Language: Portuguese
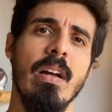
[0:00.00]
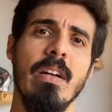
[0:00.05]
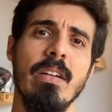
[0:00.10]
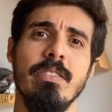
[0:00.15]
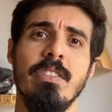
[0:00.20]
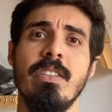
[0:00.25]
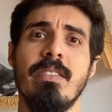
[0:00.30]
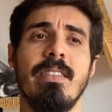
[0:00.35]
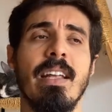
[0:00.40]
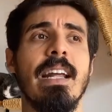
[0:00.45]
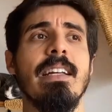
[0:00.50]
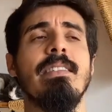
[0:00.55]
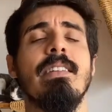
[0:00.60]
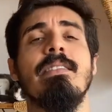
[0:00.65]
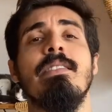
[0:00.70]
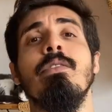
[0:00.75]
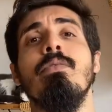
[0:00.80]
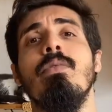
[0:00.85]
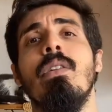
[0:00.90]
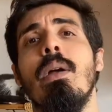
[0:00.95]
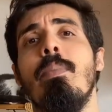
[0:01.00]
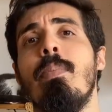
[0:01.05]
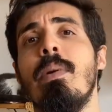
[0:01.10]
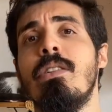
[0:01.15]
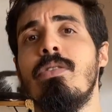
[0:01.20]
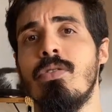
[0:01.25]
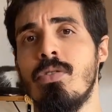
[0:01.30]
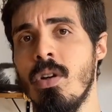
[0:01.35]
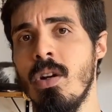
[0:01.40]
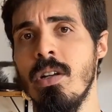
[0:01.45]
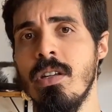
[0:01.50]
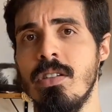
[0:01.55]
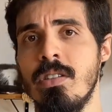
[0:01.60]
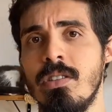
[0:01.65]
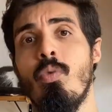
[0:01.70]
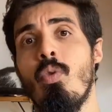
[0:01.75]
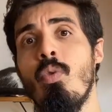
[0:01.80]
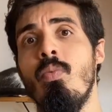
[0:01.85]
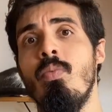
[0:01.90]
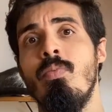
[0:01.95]
de 3 a 5 repetições,
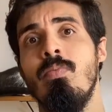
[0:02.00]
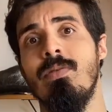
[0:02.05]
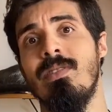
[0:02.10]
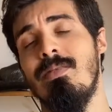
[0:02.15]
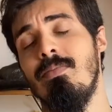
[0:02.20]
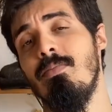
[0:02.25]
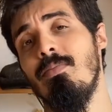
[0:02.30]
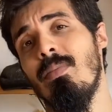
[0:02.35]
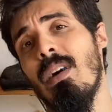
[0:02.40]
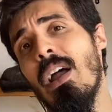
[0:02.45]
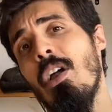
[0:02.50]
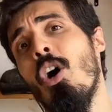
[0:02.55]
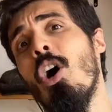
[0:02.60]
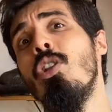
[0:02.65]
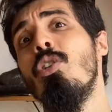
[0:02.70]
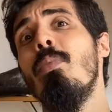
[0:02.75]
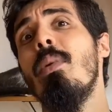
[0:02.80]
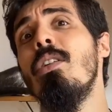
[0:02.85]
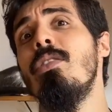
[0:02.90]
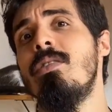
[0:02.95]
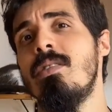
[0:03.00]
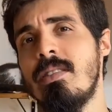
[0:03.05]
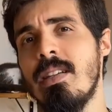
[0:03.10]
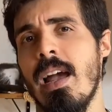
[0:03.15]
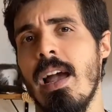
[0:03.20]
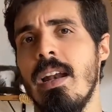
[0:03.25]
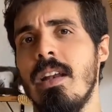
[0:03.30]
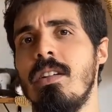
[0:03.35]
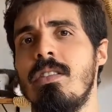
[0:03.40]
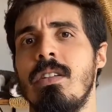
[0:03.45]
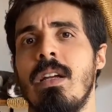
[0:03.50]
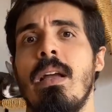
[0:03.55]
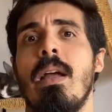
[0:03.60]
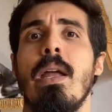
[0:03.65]
com maior número de séries.